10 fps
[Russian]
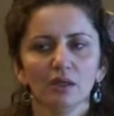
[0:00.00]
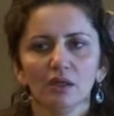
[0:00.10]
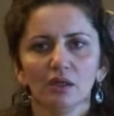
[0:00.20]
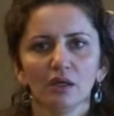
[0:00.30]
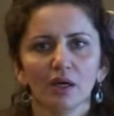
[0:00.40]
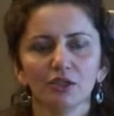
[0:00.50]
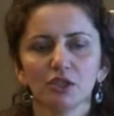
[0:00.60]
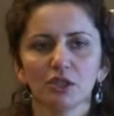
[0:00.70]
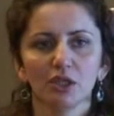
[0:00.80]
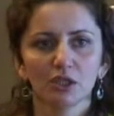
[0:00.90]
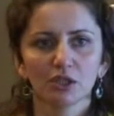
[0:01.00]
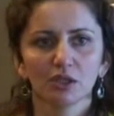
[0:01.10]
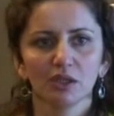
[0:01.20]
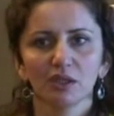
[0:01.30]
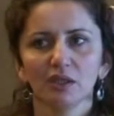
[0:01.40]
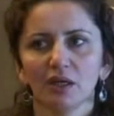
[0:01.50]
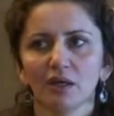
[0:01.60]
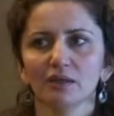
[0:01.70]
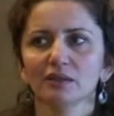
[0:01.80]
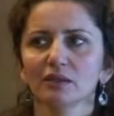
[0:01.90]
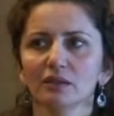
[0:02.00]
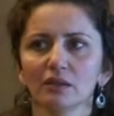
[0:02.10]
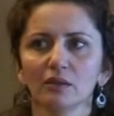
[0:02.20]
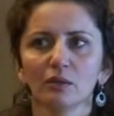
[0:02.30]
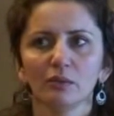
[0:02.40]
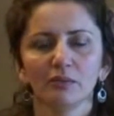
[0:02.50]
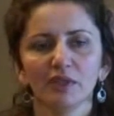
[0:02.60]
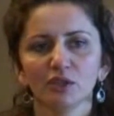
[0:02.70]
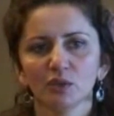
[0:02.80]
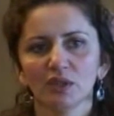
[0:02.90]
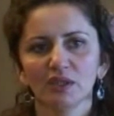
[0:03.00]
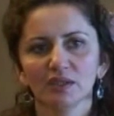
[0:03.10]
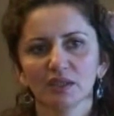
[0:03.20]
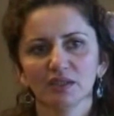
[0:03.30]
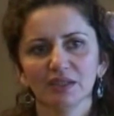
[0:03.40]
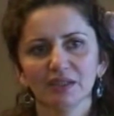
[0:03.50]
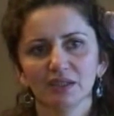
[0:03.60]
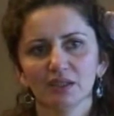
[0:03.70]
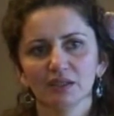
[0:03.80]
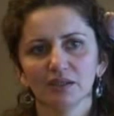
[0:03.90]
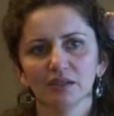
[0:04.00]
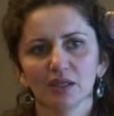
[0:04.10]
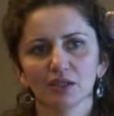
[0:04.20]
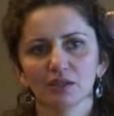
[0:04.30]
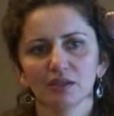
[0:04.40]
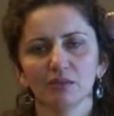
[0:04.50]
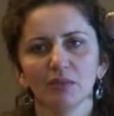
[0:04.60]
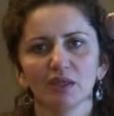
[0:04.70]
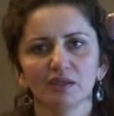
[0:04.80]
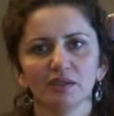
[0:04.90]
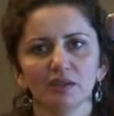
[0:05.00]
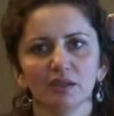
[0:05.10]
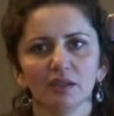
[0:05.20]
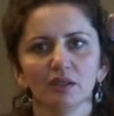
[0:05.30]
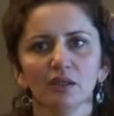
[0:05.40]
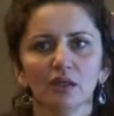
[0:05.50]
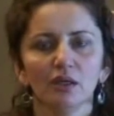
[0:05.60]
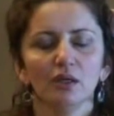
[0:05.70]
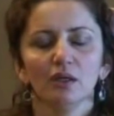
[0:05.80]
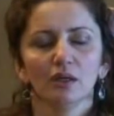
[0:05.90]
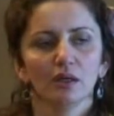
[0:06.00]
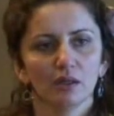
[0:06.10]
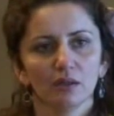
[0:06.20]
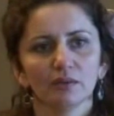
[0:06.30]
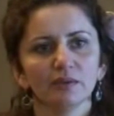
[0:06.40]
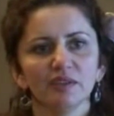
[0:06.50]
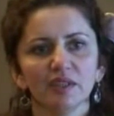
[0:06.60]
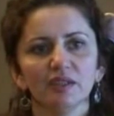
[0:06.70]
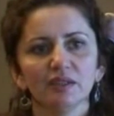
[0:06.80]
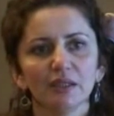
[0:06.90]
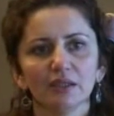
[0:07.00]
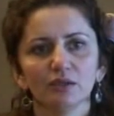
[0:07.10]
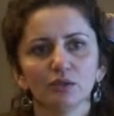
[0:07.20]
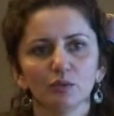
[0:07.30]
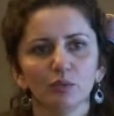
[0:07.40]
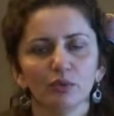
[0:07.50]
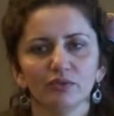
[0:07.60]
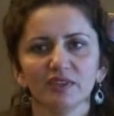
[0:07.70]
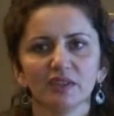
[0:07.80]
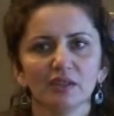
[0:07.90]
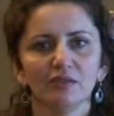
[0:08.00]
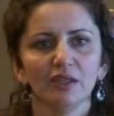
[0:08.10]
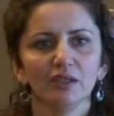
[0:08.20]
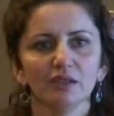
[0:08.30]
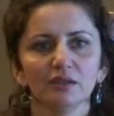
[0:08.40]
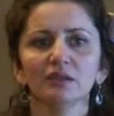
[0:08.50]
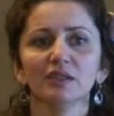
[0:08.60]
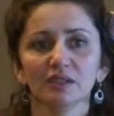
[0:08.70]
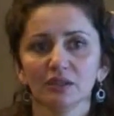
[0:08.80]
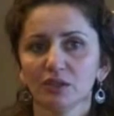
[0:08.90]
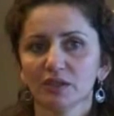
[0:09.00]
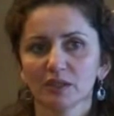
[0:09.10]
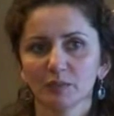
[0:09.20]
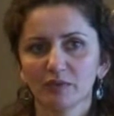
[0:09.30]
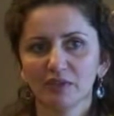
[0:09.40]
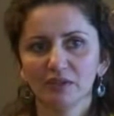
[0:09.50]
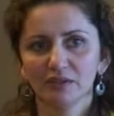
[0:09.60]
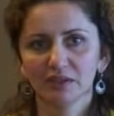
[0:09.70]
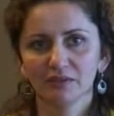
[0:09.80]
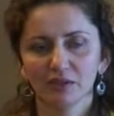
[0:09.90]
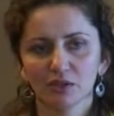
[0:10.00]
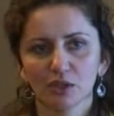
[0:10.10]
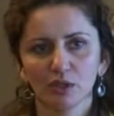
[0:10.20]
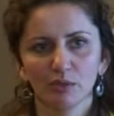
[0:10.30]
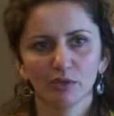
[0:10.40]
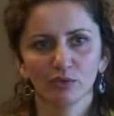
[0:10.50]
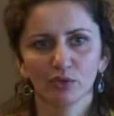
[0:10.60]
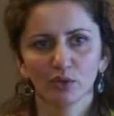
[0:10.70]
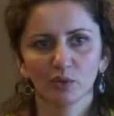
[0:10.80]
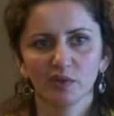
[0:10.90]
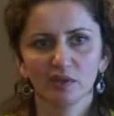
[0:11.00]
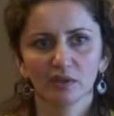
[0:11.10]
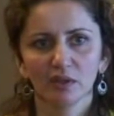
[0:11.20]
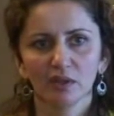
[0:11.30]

И как черкешенка я, э, кроме моей журналистской деятельности, также занималась и Э, деятельностью по восстановлению исторической справедливости в отношении моего народа.